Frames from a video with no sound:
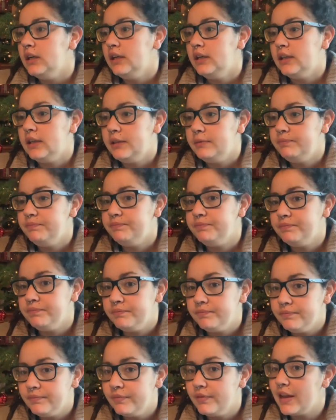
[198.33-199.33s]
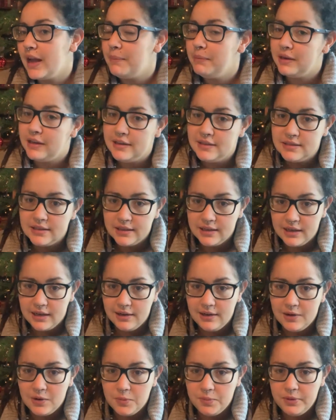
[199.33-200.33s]
Ähm, damit geht es dann
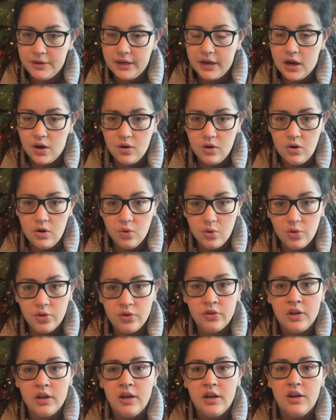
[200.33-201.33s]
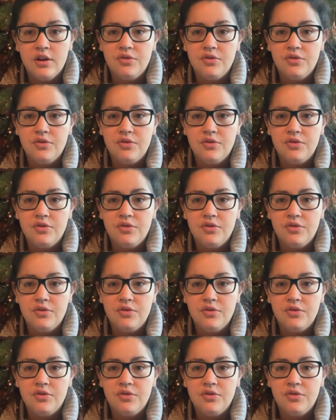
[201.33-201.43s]
nach der OP auch los